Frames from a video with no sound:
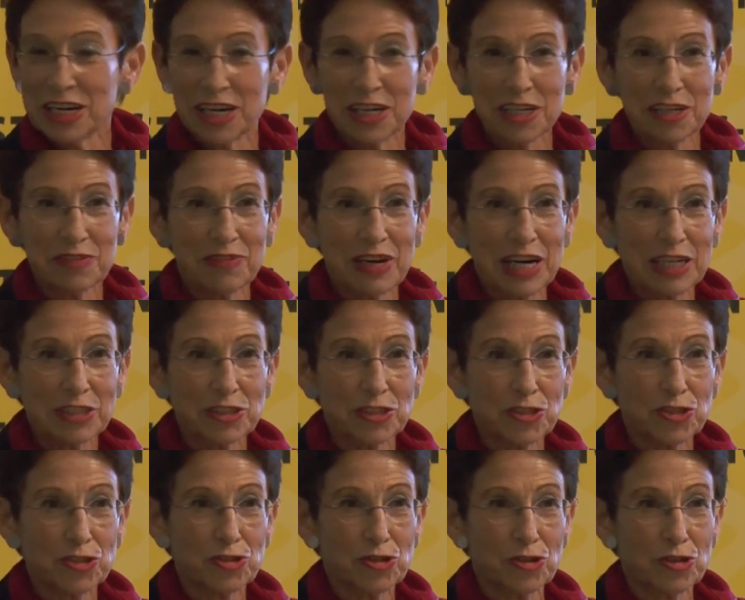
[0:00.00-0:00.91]
alle
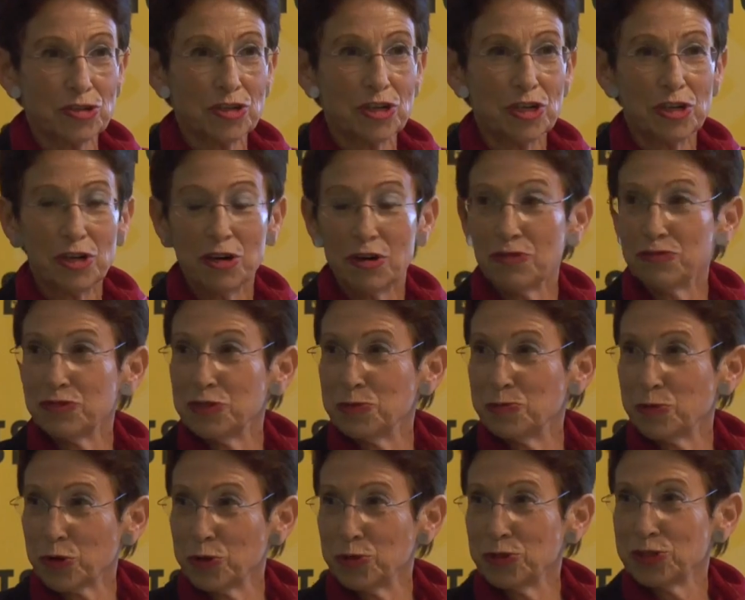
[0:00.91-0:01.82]
warten schon auf die
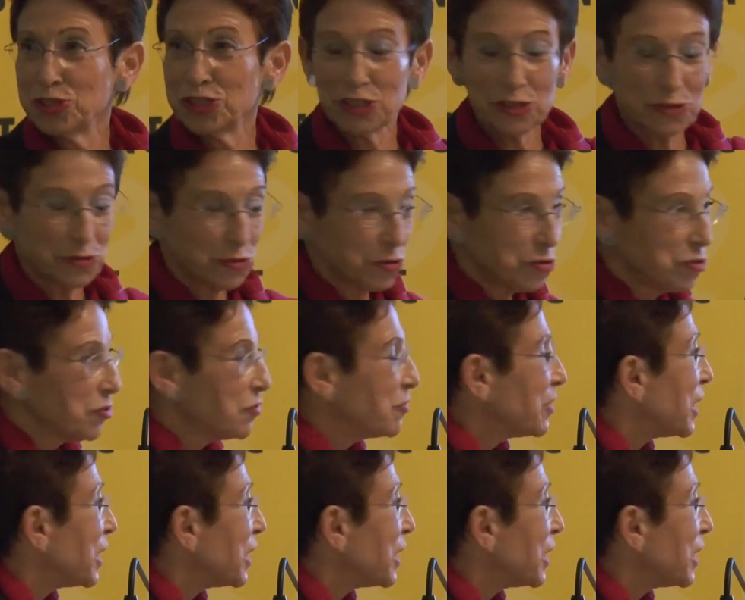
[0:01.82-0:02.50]
Brötchen und so